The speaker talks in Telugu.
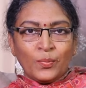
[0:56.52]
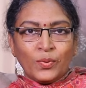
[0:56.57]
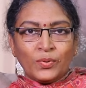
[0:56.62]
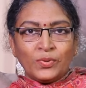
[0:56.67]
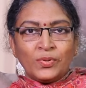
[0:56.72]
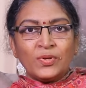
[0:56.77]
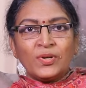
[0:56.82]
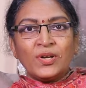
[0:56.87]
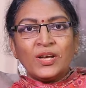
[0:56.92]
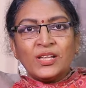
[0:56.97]

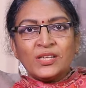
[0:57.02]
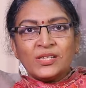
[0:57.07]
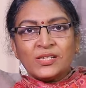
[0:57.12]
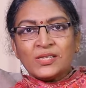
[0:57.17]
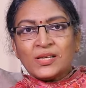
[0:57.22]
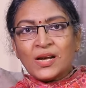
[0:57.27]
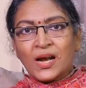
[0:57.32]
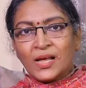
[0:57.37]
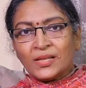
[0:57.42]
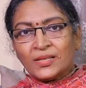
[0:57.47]

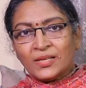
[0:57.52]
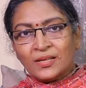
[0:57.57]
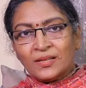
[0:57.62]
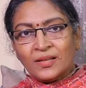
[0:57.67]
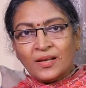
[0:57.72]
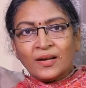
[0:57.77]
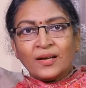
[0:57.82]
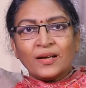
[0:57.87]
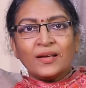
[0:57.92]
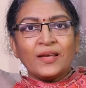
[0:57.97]
పొద్దున్నుంచి
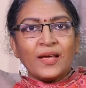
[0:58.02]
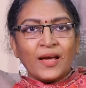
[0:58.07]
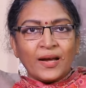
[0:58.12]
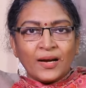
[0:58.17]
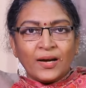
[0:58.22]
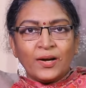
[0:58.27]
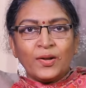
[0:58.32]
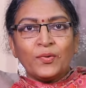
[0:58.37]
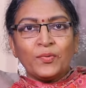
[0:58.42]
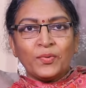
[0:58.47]
రాత్రి దాకా
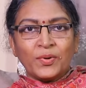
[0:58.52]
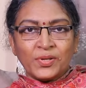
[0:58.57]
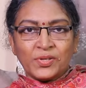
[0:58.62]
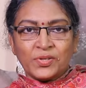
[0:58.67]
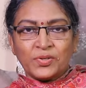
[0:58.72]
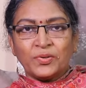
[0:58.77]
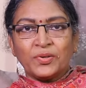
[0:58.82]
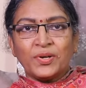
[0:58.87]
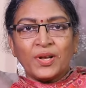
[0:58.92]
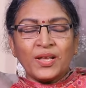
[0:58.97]
ఎక్కడో ఒక
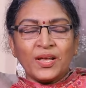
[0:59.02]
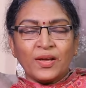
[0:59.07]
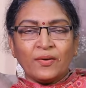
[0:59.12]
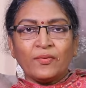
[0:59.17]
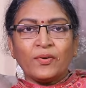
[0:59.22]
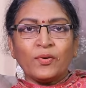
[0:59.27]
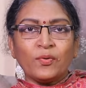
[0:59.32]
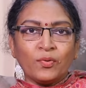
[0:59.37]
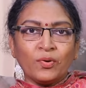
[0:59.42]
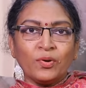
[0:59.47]
చోట
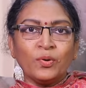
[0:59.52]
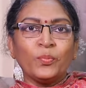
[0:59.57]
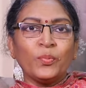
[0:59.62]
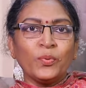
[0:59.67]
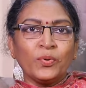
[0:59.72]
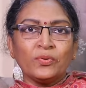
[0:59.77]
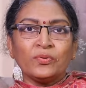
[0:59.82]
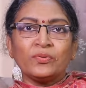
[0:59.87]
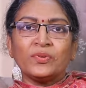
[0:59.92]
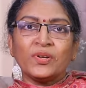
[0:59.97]
ఎవరో ఒకళ్ళు
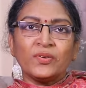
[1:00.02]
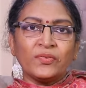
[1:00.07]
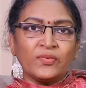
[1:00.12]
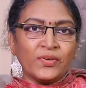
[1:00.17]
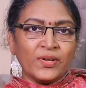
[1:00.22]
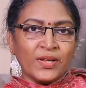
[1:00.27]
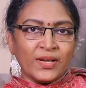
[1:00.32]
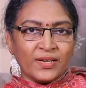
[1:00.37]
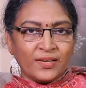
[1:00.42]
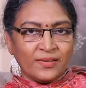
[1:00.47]
పుడుతూనే
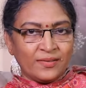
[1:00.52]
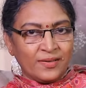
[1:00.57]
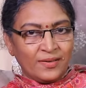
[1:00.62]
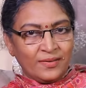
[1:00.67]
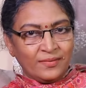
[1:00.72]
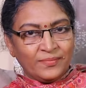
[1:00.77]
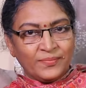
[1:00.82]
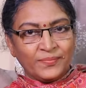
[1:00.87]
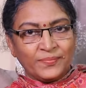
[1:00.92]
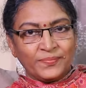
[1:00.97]
ఉంటారు కదా